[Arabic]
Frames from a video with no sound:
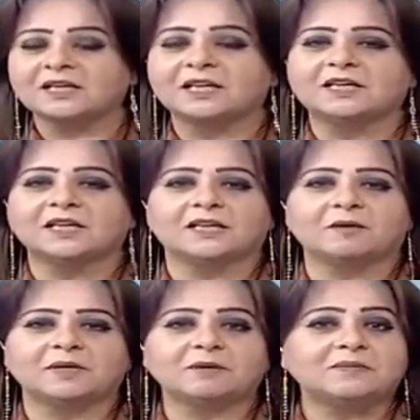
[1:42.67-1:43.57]
إن إحنا
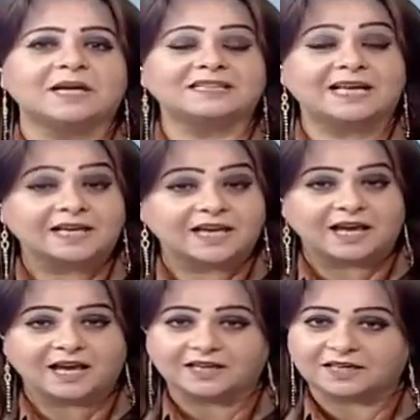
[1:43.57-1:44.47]
بنبدأ نلجأ
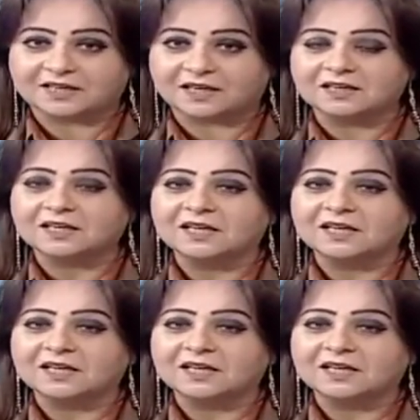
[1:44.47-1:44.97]
أحيانا